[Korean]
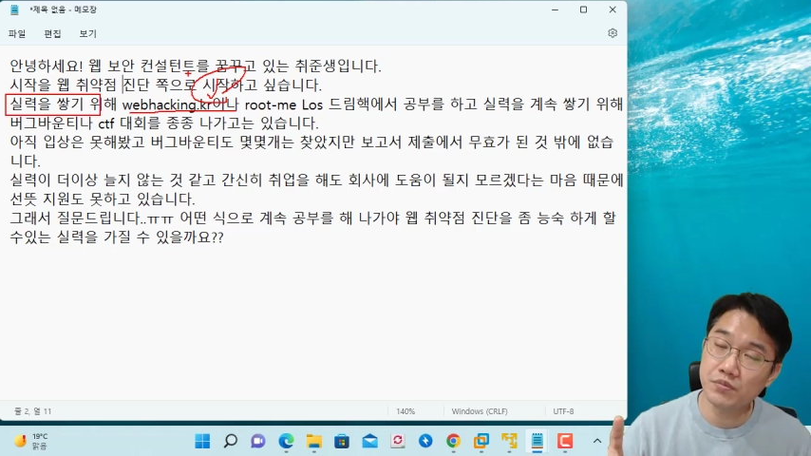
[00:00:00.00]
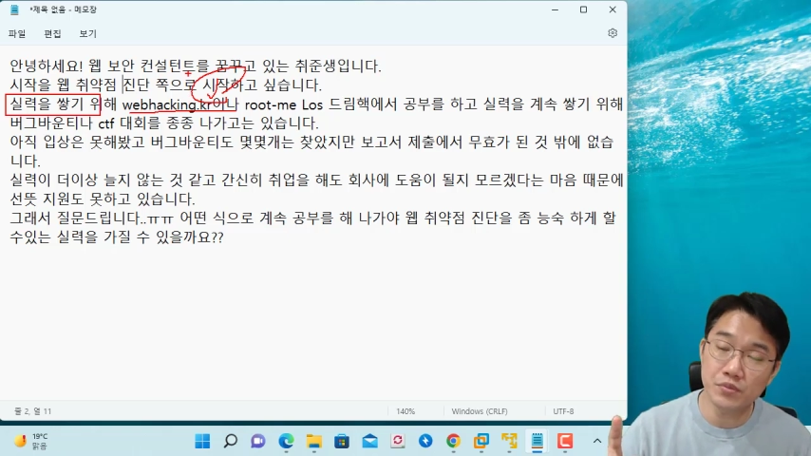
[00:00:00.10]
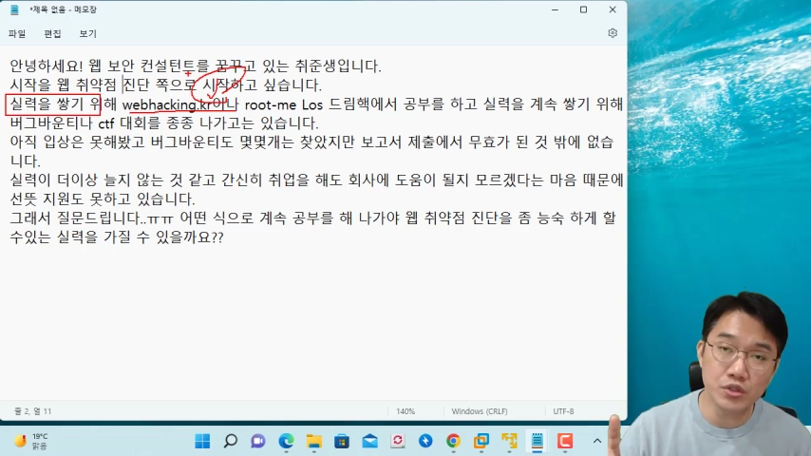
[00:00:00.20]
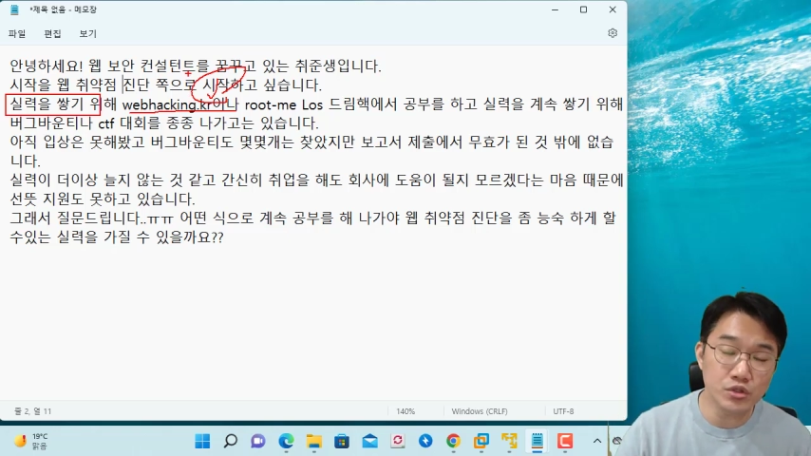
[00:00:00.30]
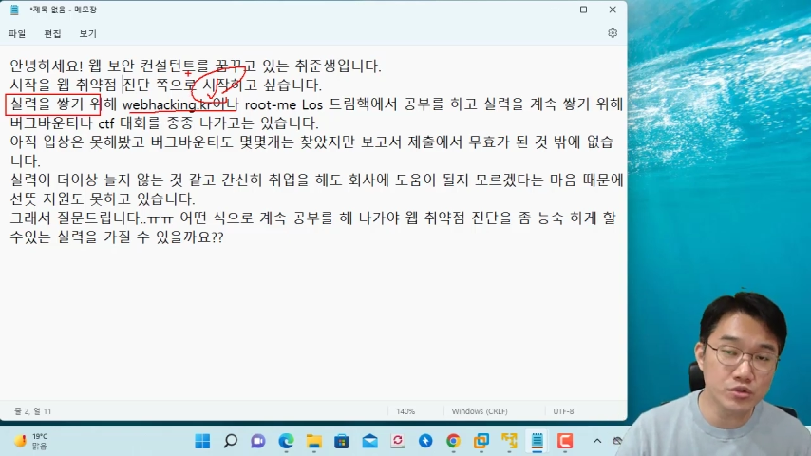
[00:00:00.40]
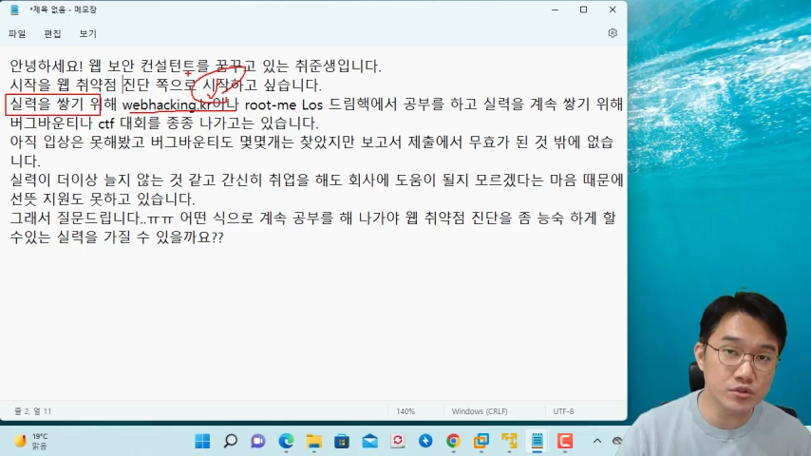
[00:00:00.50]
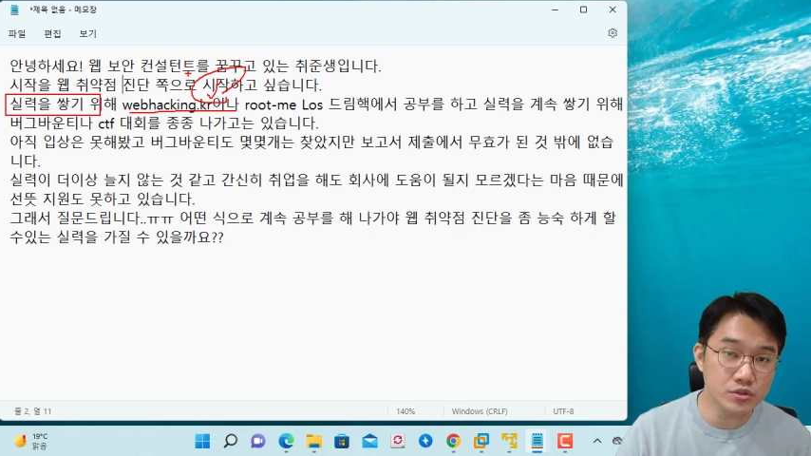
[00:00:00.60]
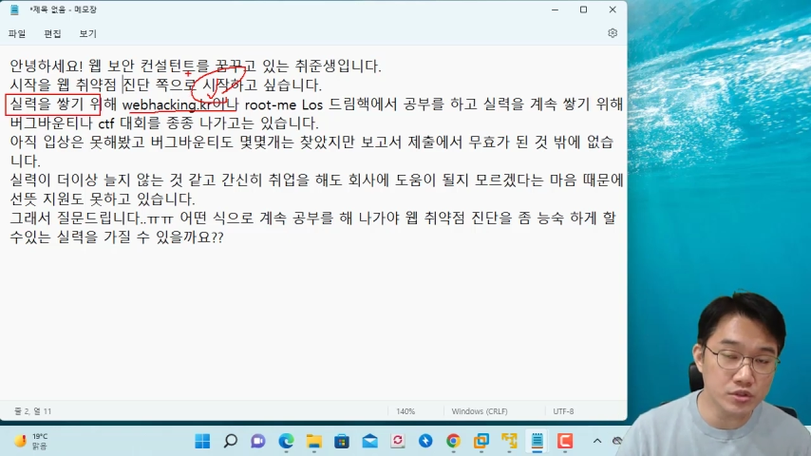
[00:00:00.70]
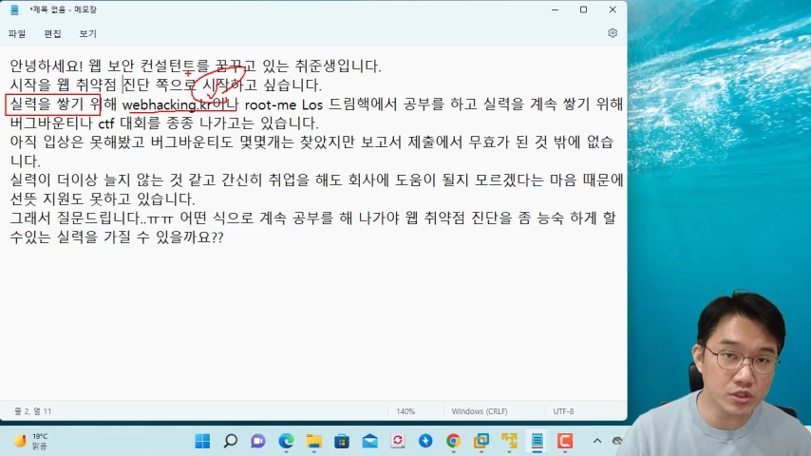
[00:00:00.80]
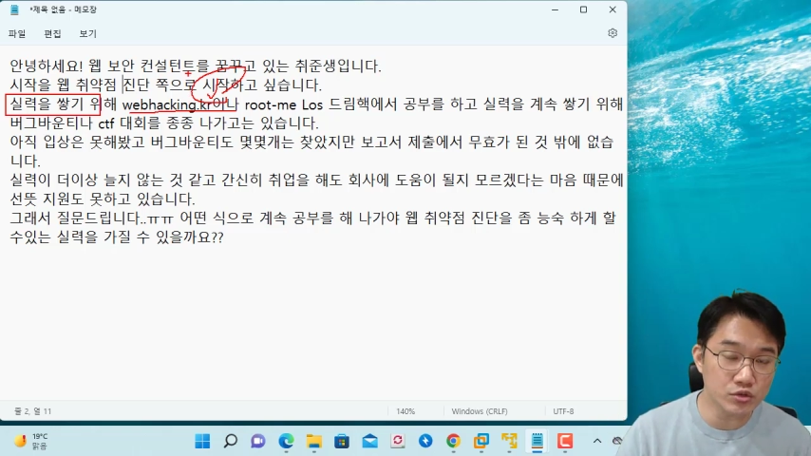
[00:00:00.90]

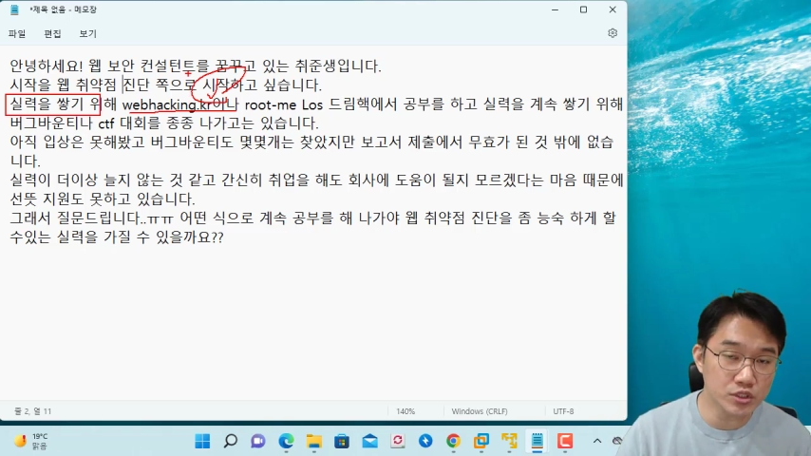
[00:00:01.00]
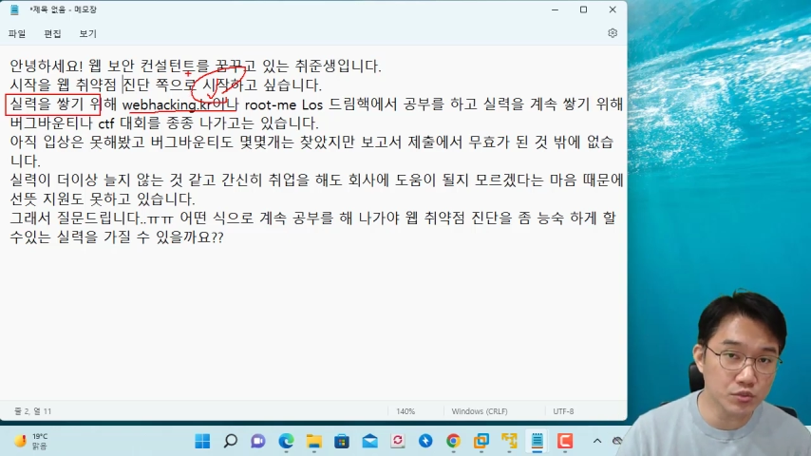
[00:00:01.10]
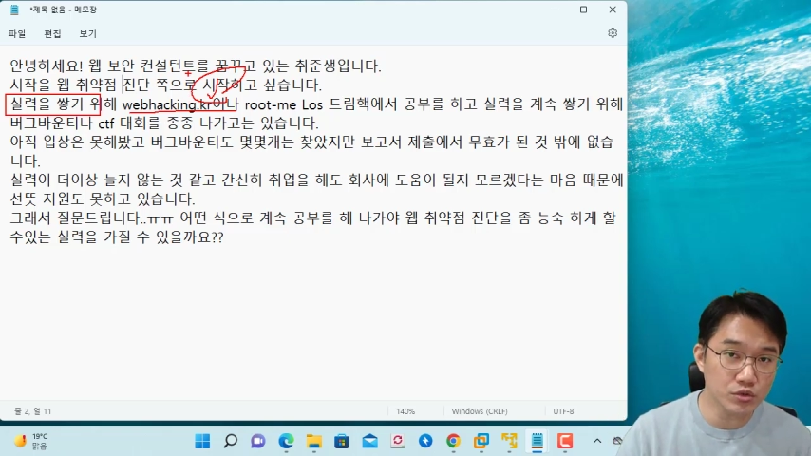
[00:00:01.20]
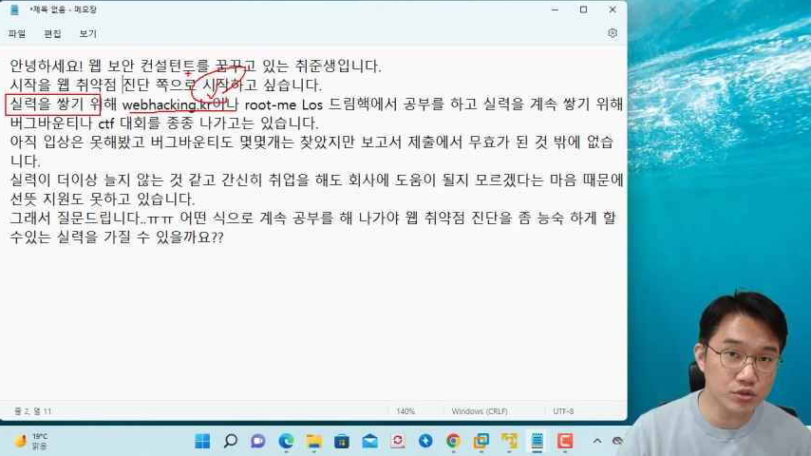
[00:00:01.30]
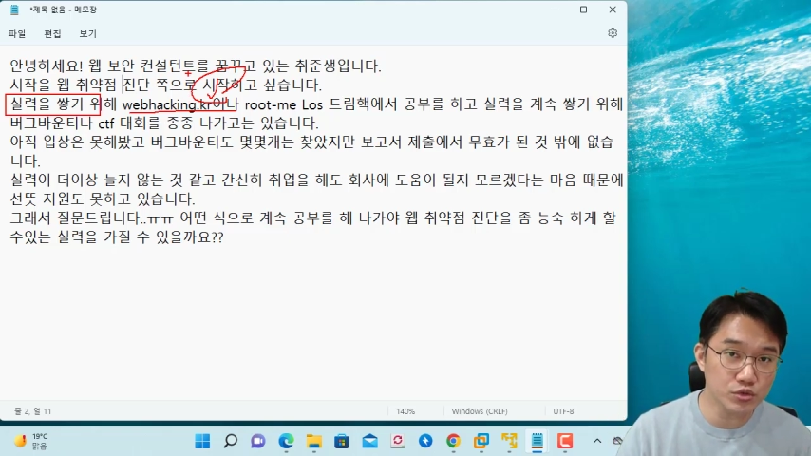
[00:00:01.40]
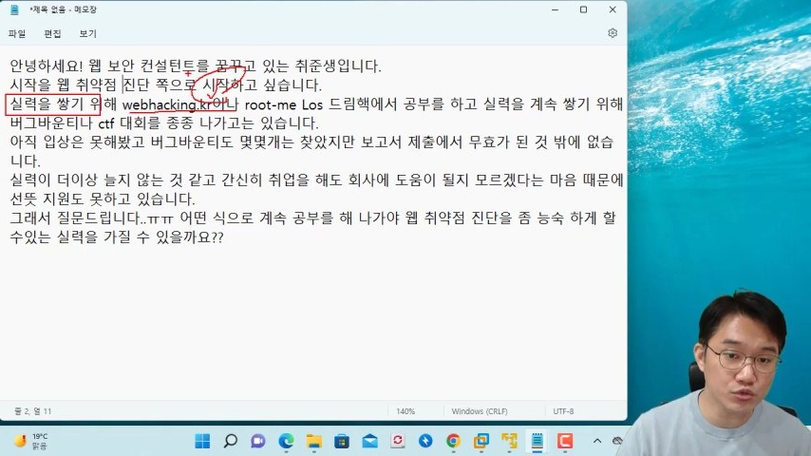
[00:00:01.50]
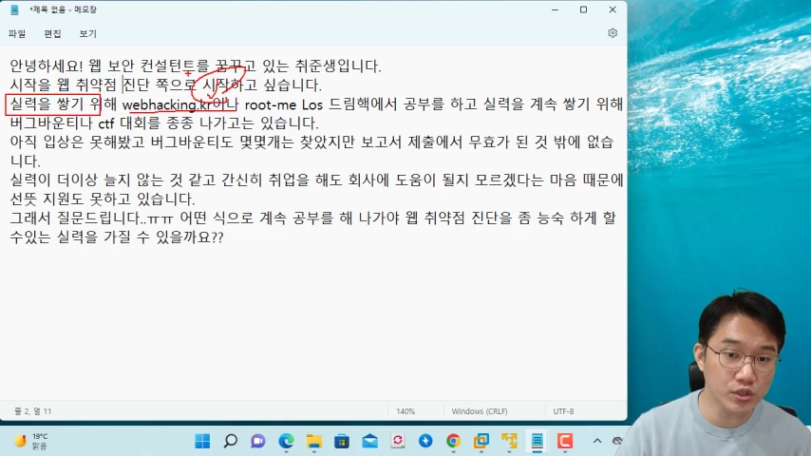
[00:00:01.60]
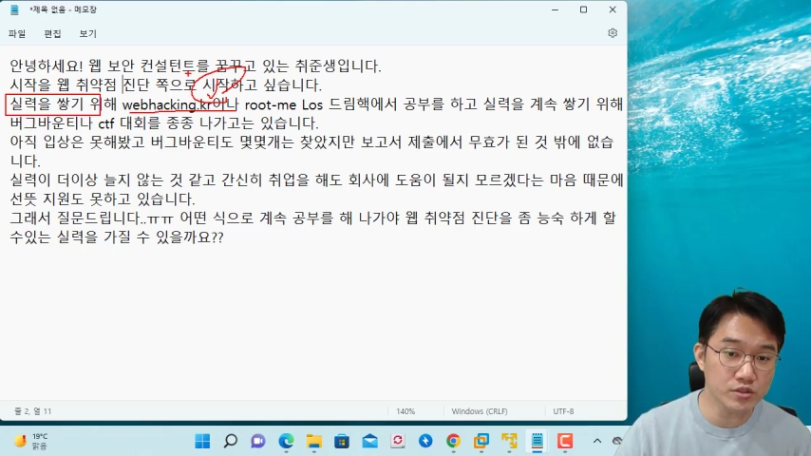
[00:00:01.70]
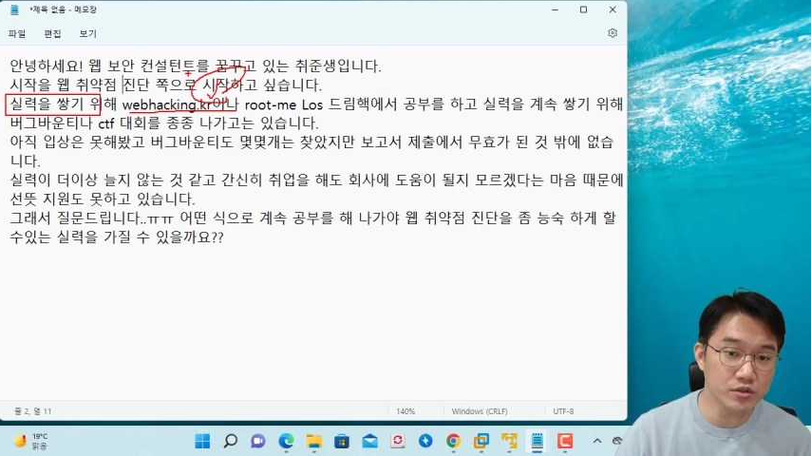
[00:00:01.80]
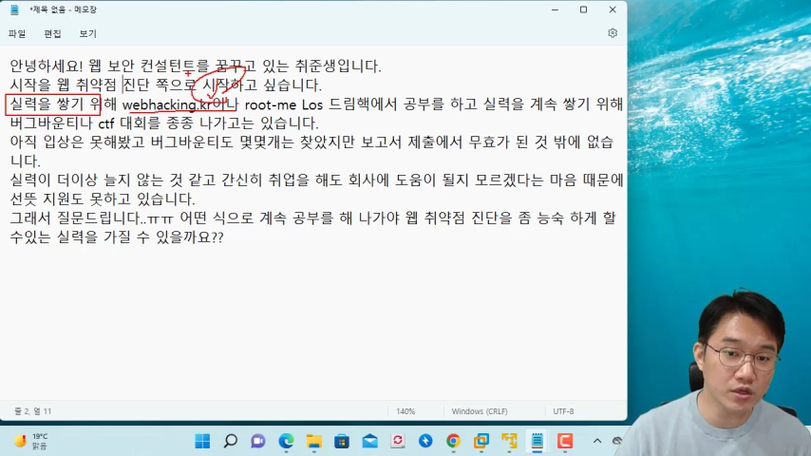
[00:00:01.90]
몇년 됐죠 15년 정도
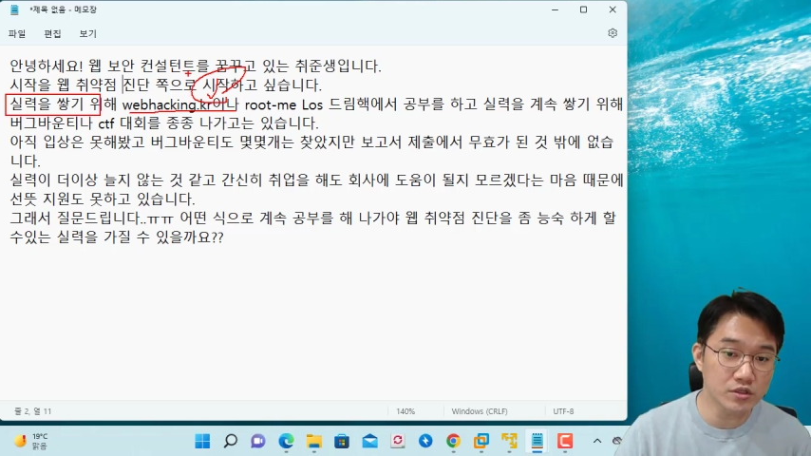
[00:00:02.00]
했는데